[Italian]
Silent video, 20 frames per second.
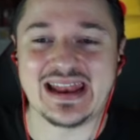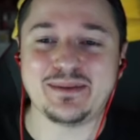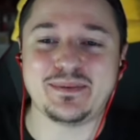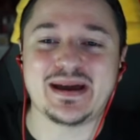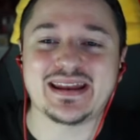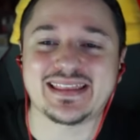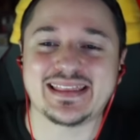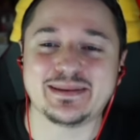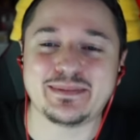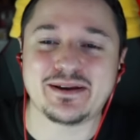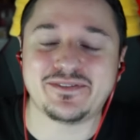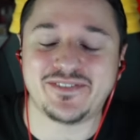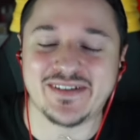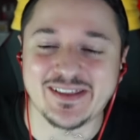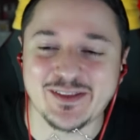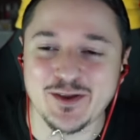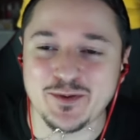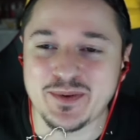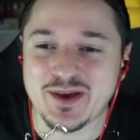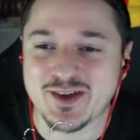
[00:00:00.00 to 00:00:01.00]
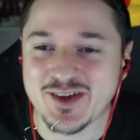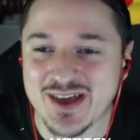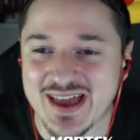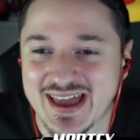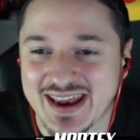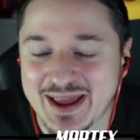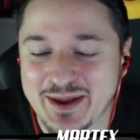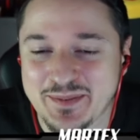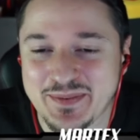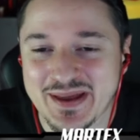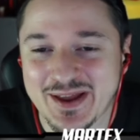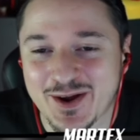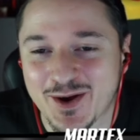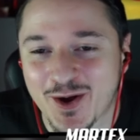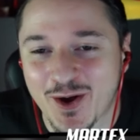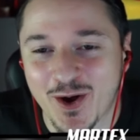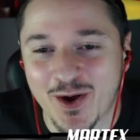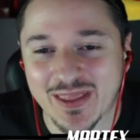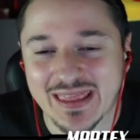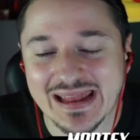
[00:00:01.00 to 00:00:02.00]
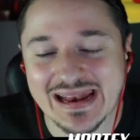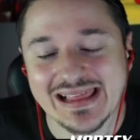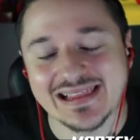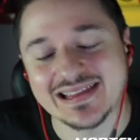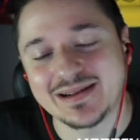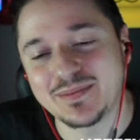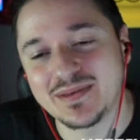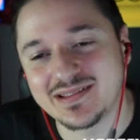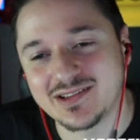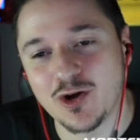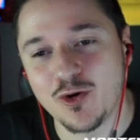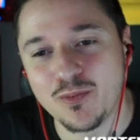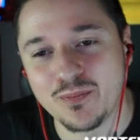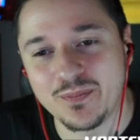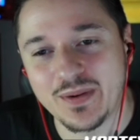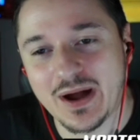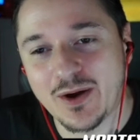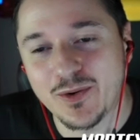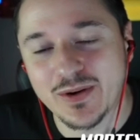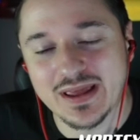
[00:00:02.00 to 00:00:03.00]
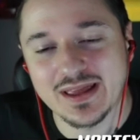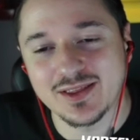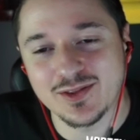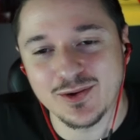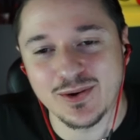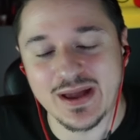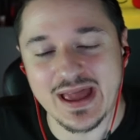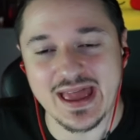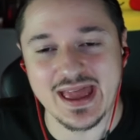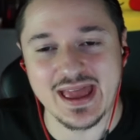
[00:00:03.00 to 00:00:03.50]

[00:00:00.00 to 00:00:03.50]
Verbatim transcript: Da una parte mi ha fatto piacere, però dall'altra mi sono impaurito